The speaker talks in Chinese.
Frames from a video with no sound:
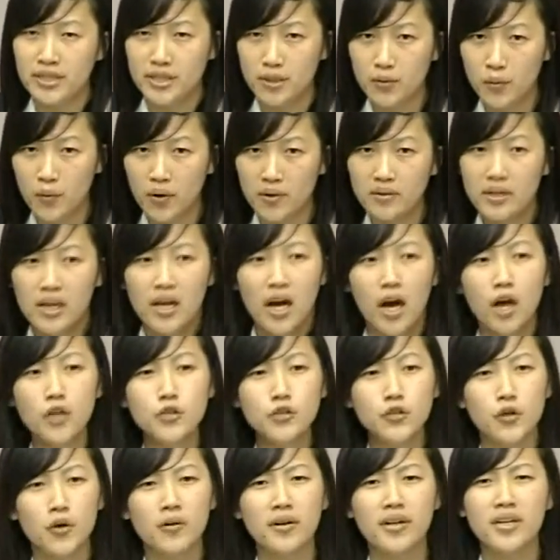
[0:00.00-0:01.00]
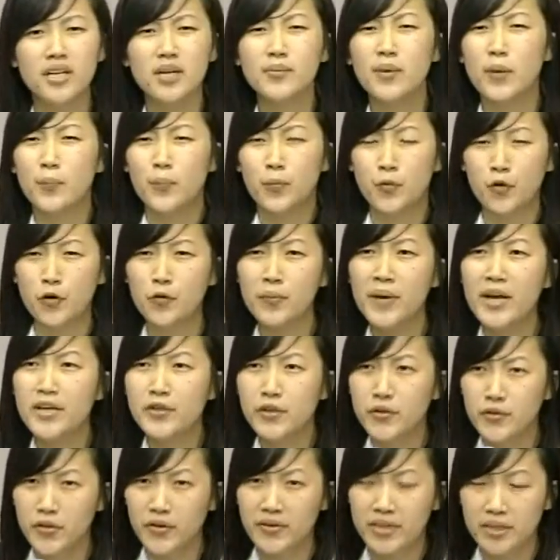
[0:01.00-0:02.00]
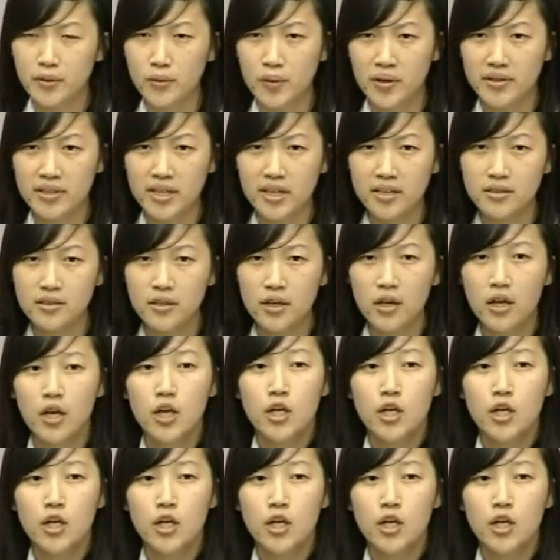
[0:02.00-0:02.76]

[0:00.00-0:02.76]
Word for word: 灵魂，而穷人根本不配拥有灵魂呢。